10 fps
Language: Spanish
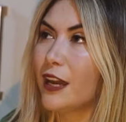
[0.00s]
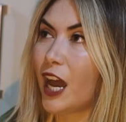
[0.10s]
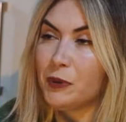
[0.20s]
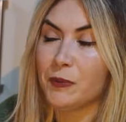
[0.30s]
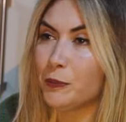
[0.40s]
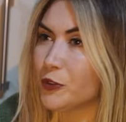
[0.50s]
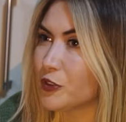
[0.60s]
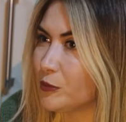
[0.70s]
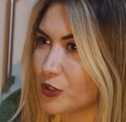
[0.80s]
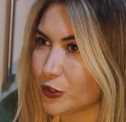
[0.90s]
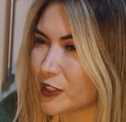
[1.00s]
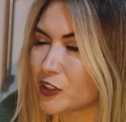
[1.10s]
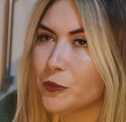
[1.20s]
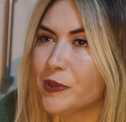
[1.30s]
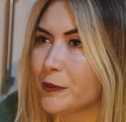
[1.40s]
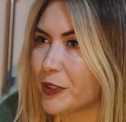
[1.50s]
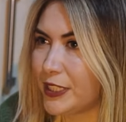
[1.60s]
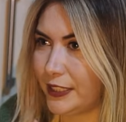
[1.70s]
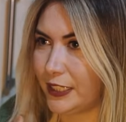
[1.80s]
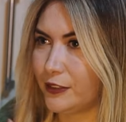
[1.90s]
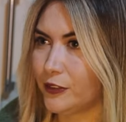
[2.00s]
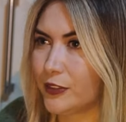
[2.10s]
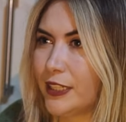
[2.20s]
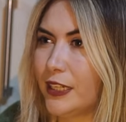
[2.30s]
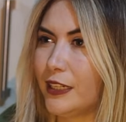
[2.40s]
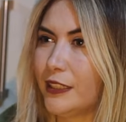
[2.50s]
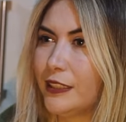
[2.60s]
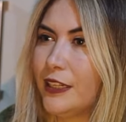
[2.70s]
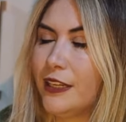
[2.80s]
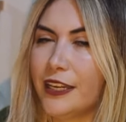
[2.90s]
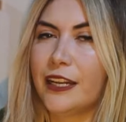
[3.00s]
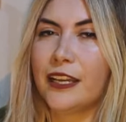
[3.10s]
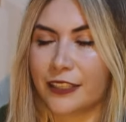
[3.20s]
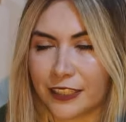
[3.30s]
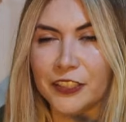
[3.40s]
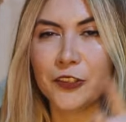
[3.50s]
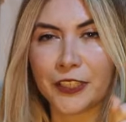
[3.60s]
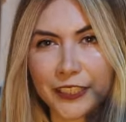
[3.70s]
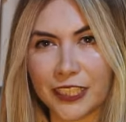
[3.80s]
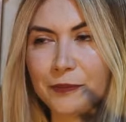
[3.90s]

a mí me impuso mucho, es súper bonita, o sea, les digo que en el